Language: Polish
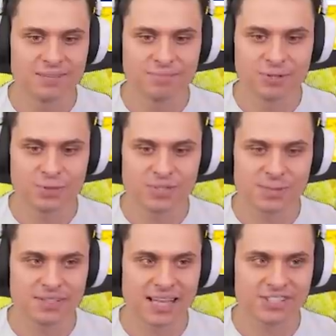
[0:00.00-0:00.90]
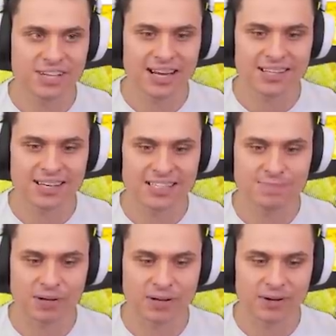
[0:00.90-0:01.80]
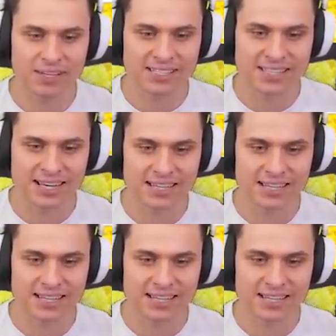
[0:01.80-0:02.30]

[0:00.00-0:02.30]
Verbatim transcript: Powinniśmy sobie dać radę na spokojnie, stary.